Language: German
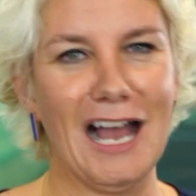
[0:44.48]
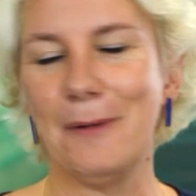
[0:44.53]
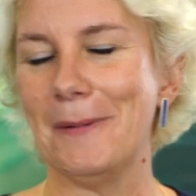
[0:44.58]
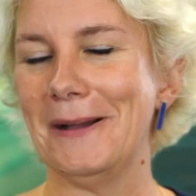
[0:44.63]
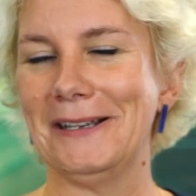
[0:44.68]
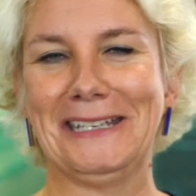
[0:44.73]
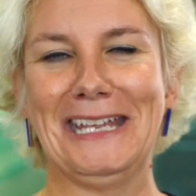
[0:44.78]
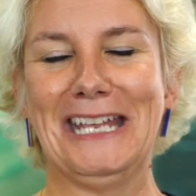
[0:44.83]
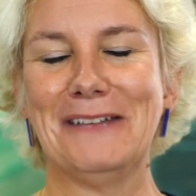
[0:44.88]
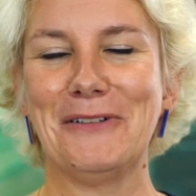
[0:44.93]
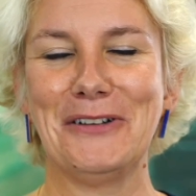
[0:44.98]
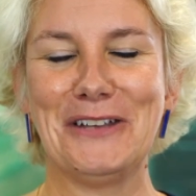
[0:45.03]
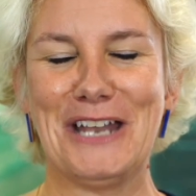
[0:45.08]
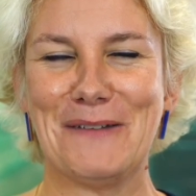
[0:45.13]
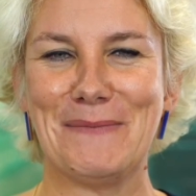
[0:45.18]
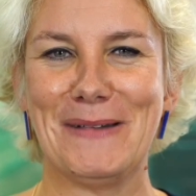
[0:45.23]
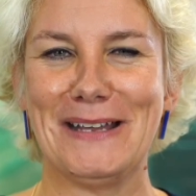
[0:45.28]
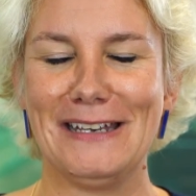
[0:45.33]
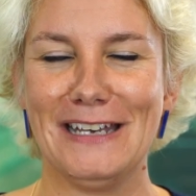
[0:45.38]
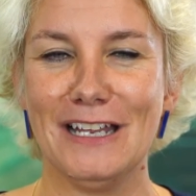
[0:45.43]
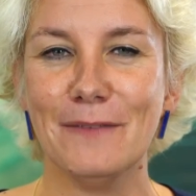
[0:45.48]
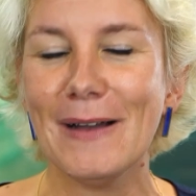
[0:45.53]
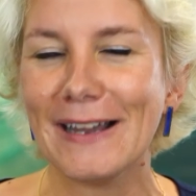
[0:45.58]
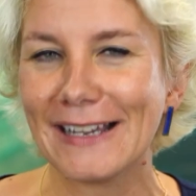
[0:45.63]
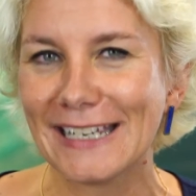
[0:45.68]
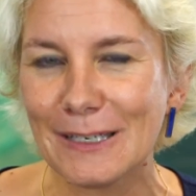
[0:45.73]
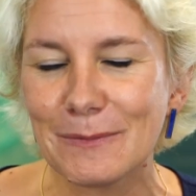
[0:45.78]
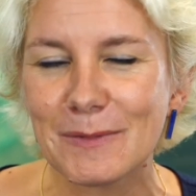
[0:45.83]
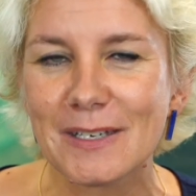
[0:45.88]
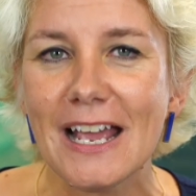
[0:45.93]
Arbeitgeber und
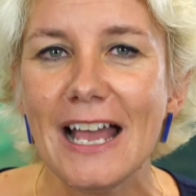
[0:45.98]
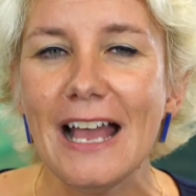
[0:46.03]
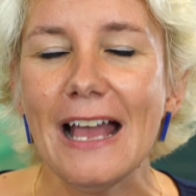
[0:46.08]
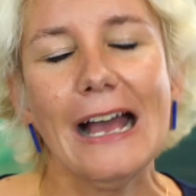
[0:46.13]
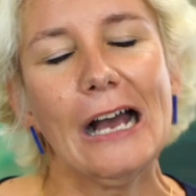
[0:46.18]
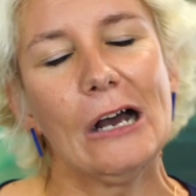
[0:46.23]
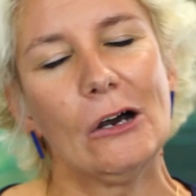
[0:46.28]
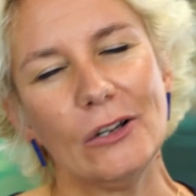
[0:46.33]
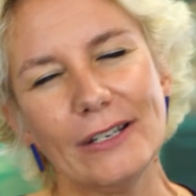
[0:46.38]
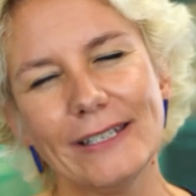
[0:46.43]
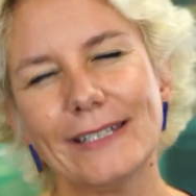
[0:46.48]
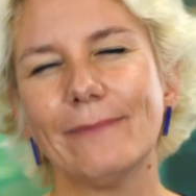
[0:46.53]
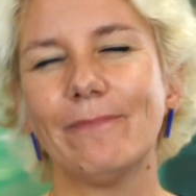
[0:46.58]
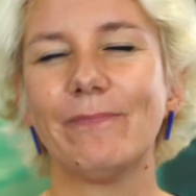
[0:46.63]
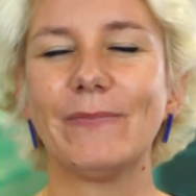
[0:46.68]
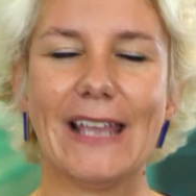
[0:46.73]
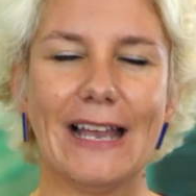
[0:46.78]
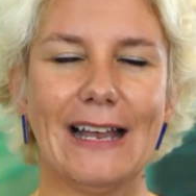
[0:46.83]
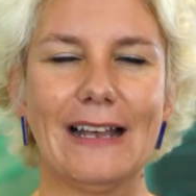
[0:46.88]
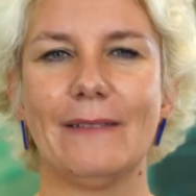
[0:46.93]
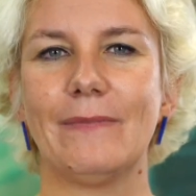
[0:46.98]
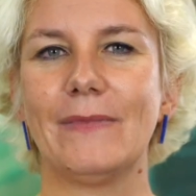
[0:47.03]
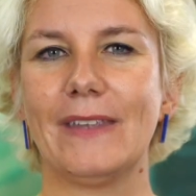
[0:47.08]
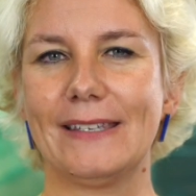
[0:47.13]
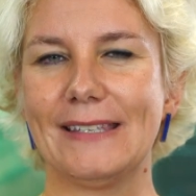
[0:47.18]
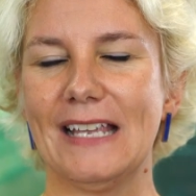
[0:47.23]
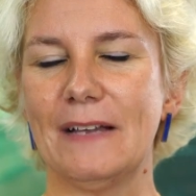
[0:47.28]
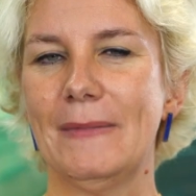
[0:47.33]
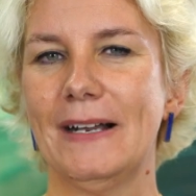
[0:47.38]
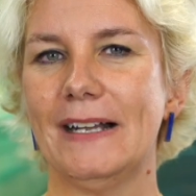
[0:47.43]
Arbeitnehmer gibt. Und ja,
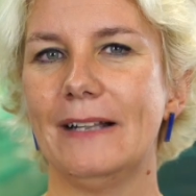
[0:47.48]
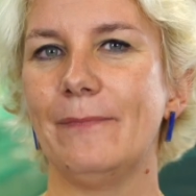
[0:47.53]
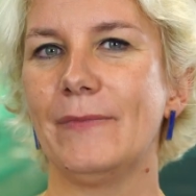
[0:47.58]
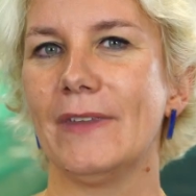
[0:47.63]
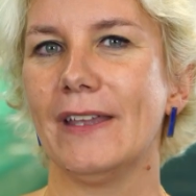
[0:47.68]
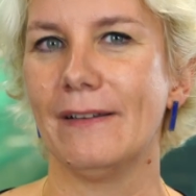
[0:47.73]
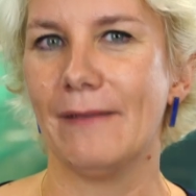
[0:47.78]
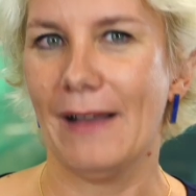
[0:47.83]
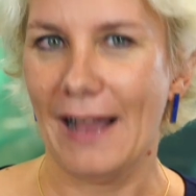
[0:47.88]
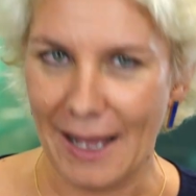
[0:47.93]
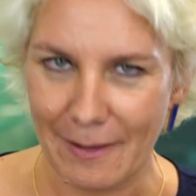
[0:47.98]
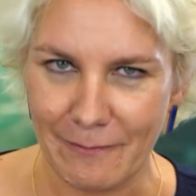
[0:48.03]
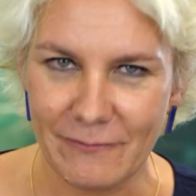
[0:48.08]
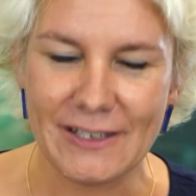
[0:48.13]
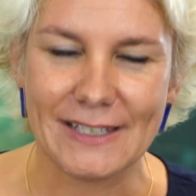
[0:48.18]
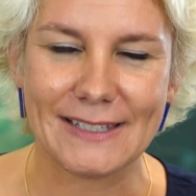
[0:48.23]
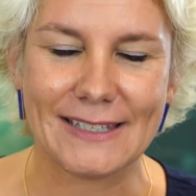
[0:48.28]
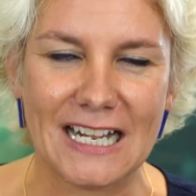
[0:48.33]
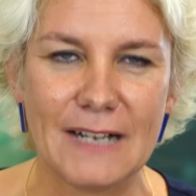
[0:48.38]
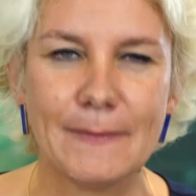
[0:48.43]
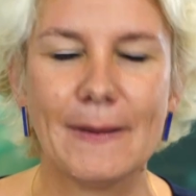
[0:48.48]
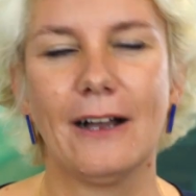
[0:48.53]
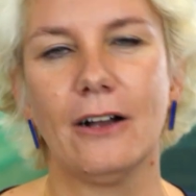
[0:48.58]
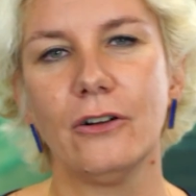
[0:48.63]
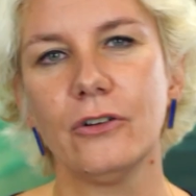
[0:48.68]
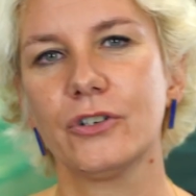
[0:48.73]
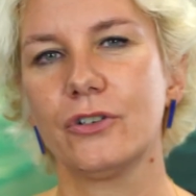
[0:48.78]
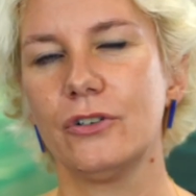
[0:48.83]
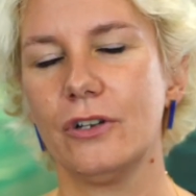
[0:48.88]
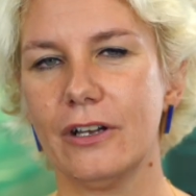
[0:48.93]
ich sag mal, äh, haben wir selber
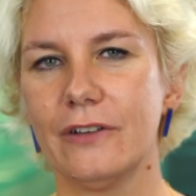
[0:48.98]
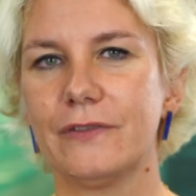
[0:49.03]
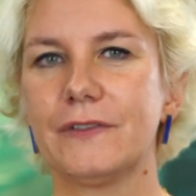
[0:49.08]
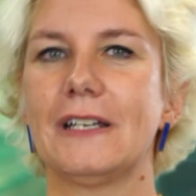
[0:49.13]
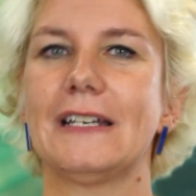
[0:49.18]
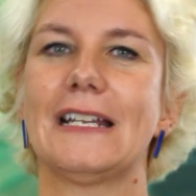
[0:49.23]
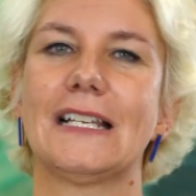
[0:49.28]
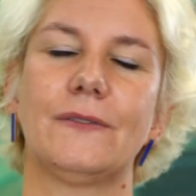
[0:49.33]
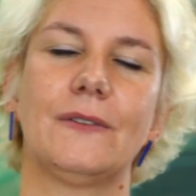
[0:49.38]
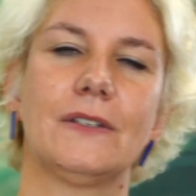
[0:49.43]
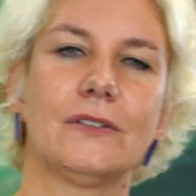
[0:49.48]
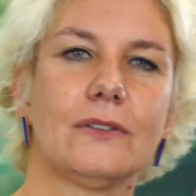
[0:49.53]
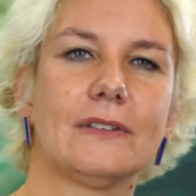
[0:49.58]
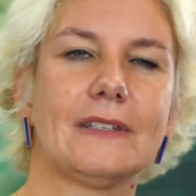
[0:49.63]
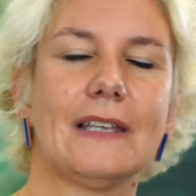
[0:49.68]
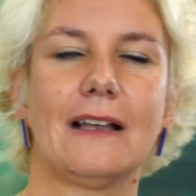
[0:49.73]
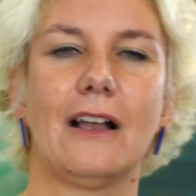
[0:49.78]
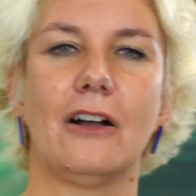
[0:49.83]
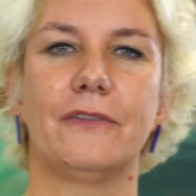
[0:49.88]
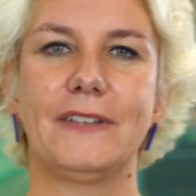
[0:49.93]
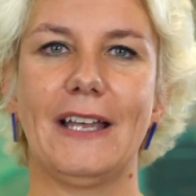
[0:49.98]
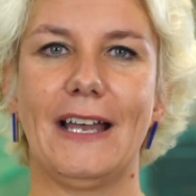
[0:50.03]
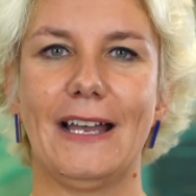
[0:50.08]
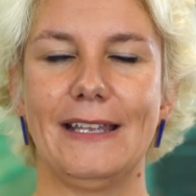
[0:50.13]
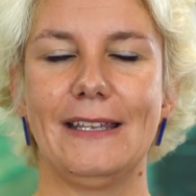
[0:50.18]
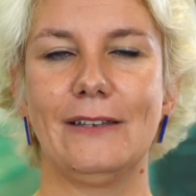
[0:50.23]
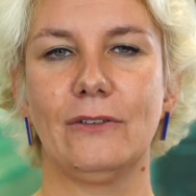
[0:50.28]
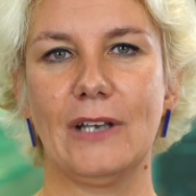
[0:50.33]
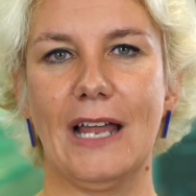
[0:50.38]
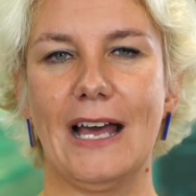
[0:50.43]
auch schon öfter, dass wir sozusagen auf der
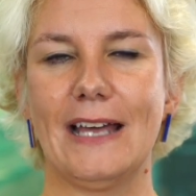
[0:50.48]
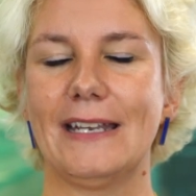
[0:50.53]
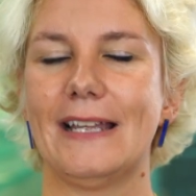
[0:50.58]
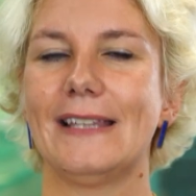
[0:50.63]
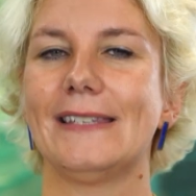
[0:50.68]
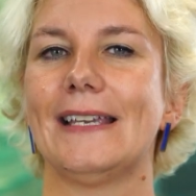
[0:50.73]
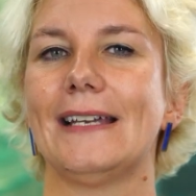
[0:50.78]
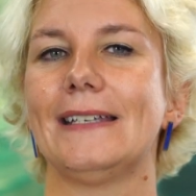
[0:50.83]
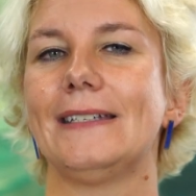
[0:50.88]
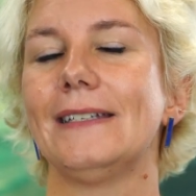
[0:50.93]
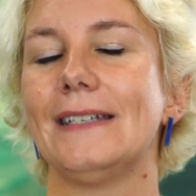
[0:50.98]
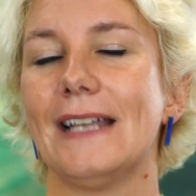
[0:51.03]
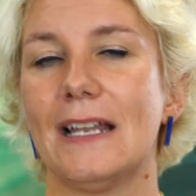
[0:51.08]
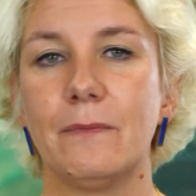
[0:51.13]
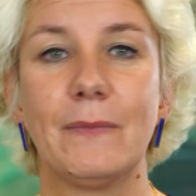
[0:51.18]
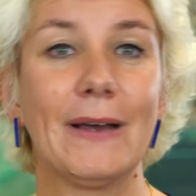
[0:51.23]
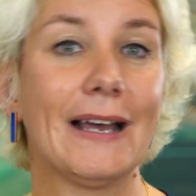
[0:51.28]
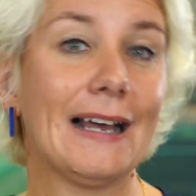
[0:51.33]
einen oder anderen Seite dann